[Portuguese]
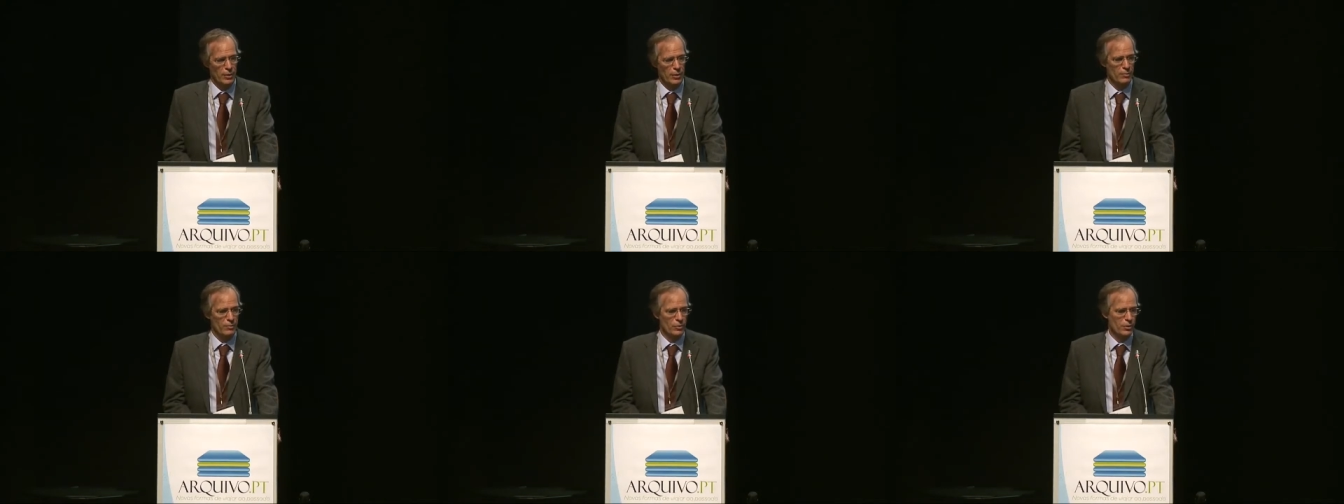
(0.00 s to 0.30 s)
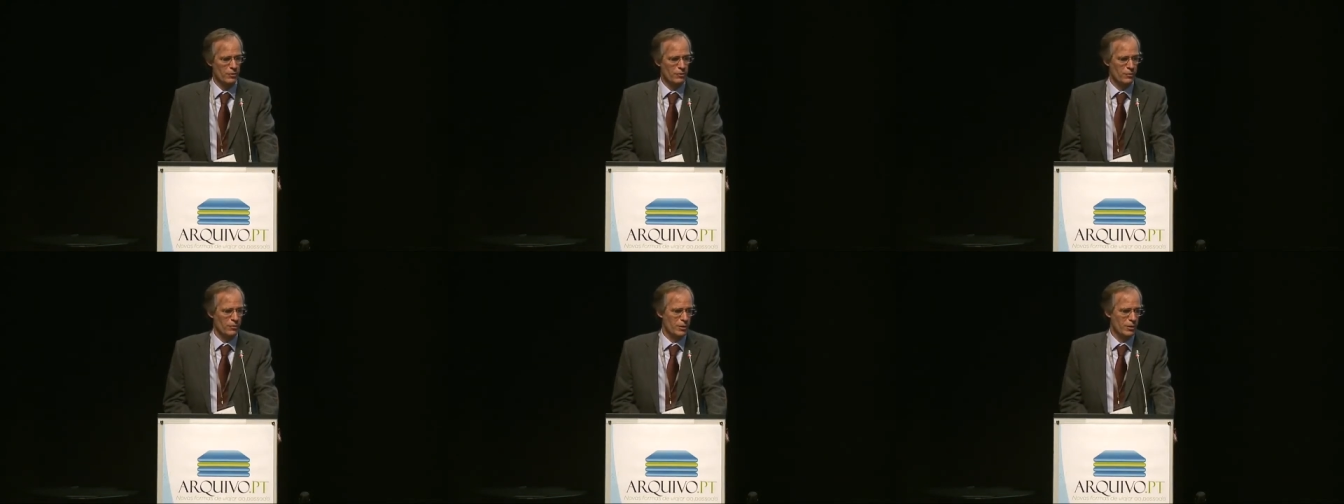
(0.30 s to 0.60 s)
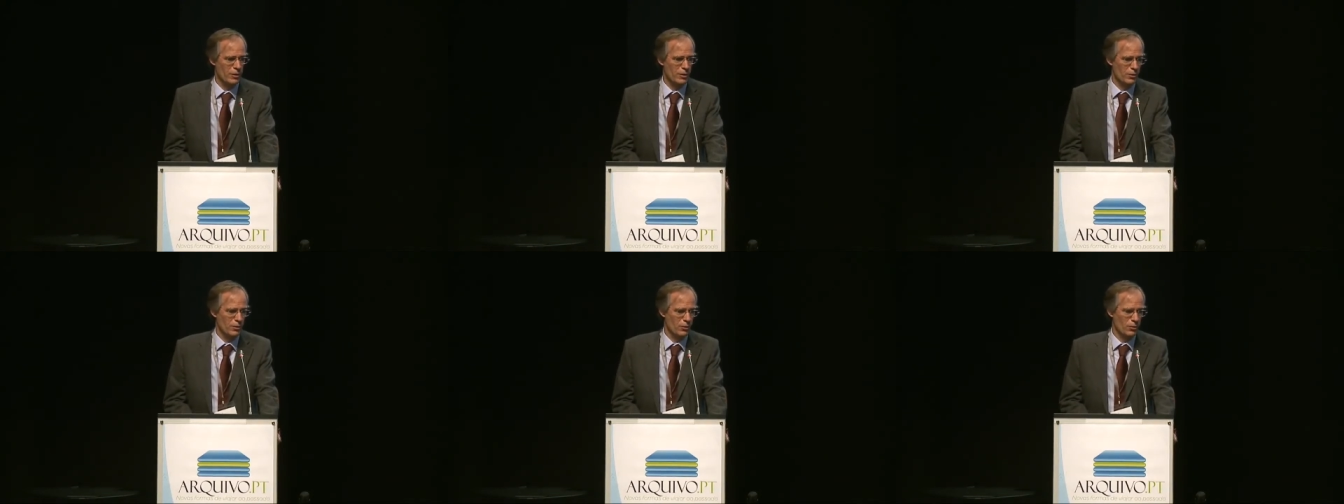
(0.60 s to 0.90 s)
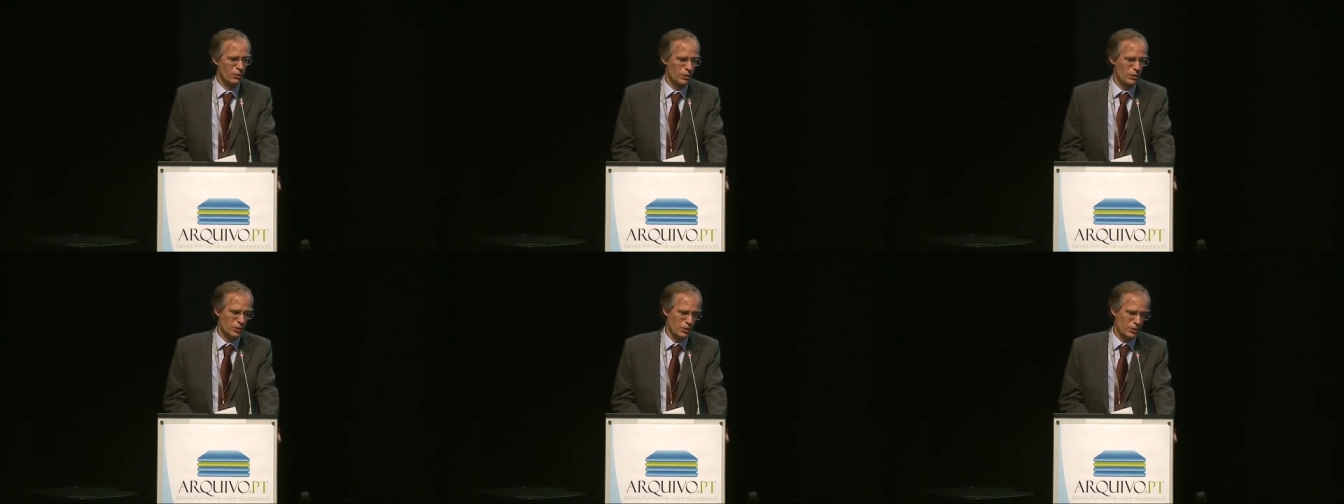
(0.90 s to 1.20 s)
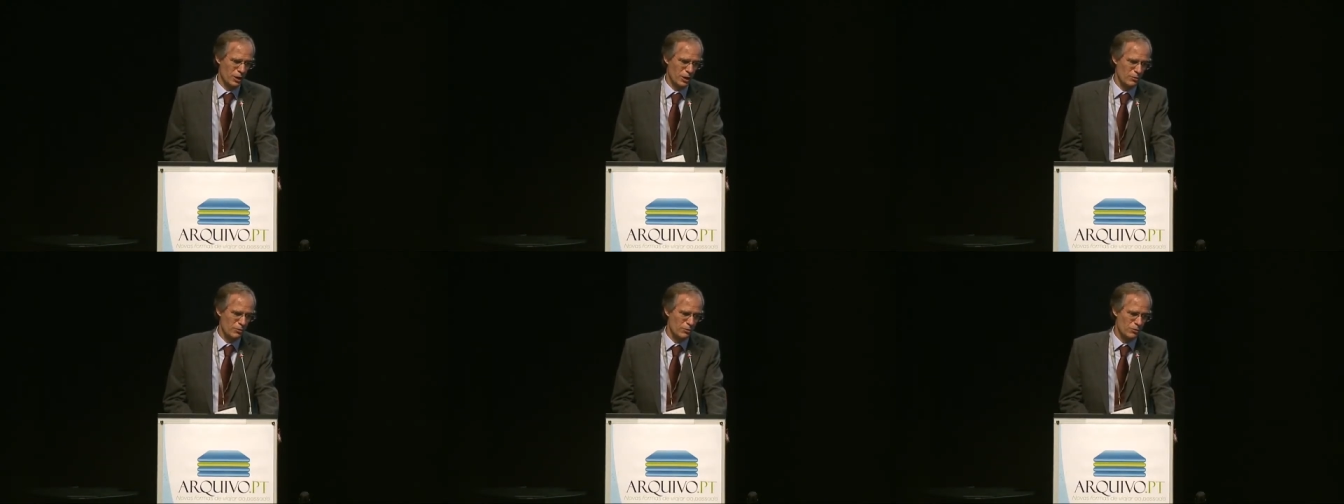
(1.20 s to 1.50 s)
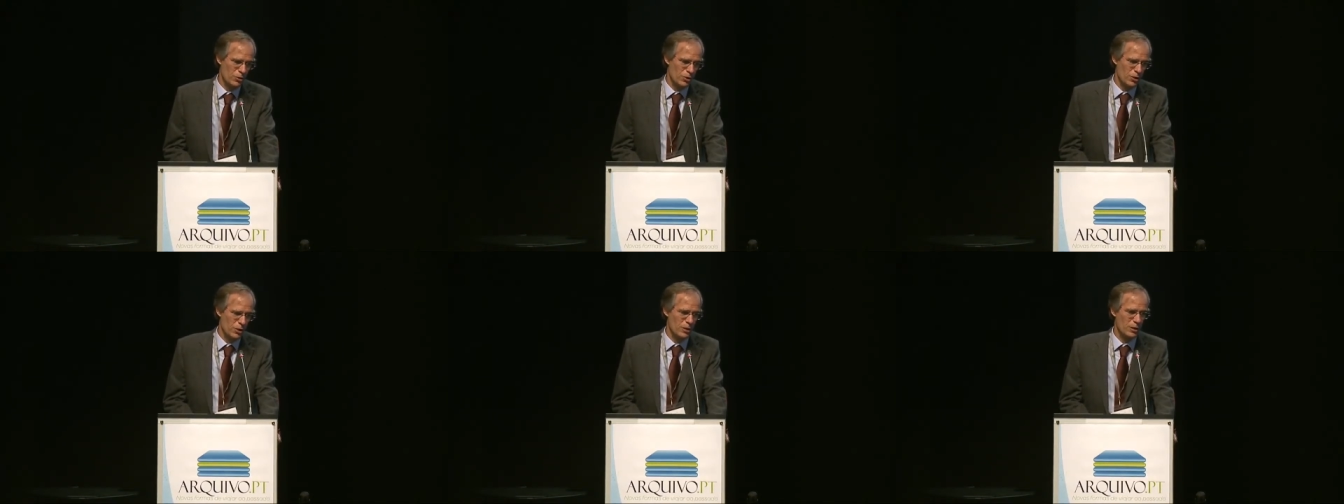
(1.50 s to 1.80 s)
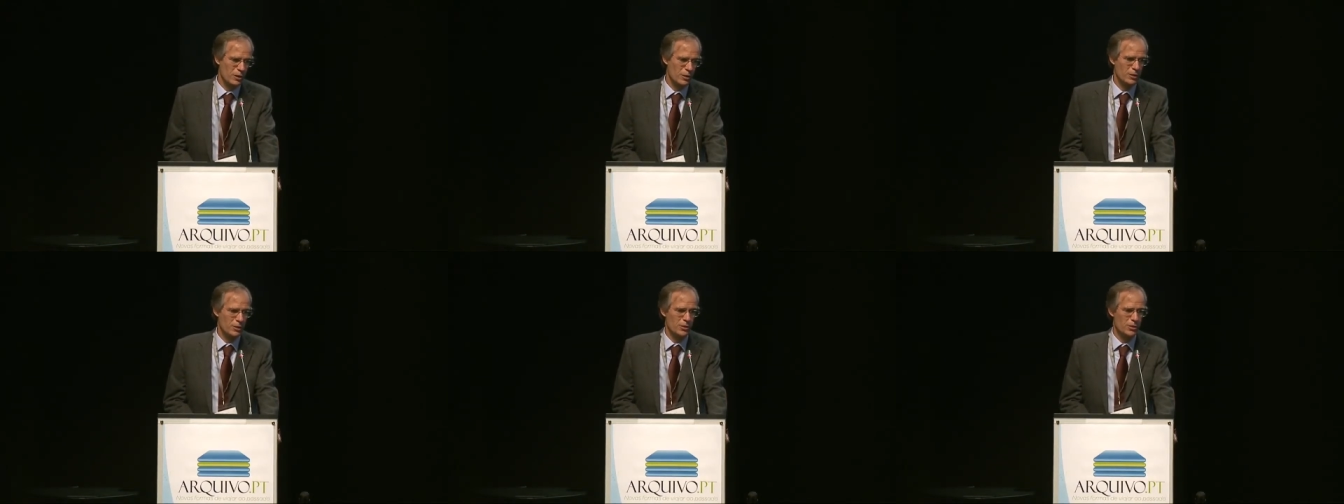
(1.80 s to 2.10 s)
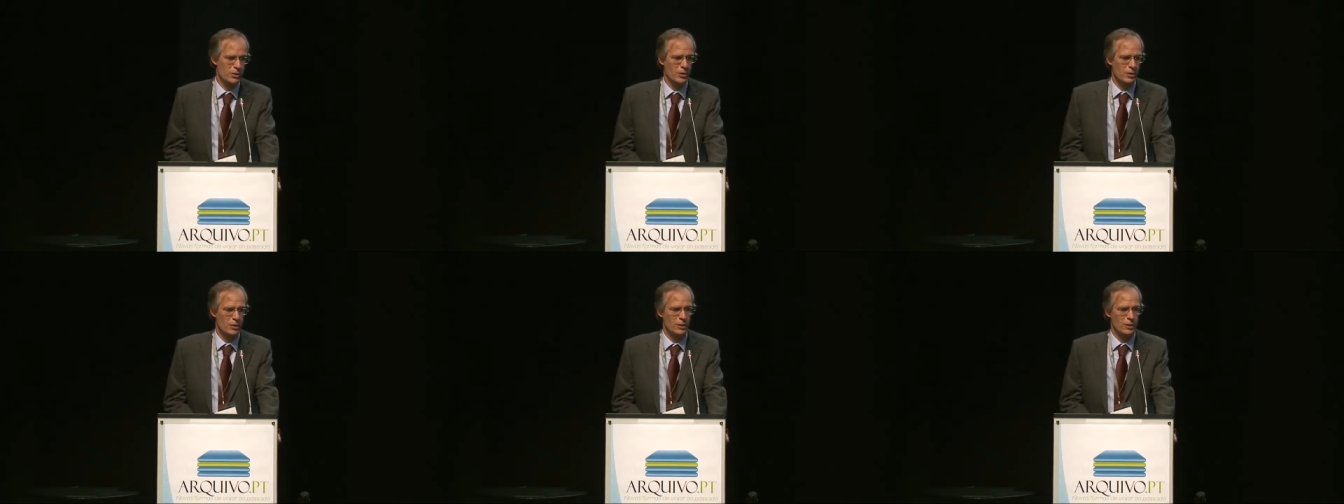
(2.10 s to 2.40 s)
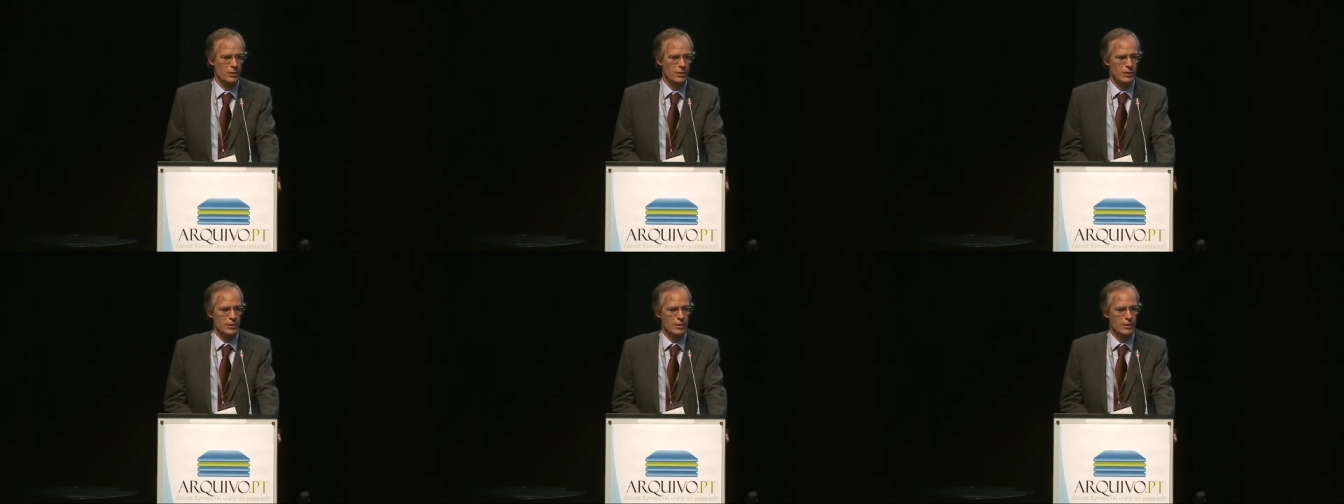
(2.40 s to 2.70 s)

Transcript: me lembro de haver outras tecnologias eh,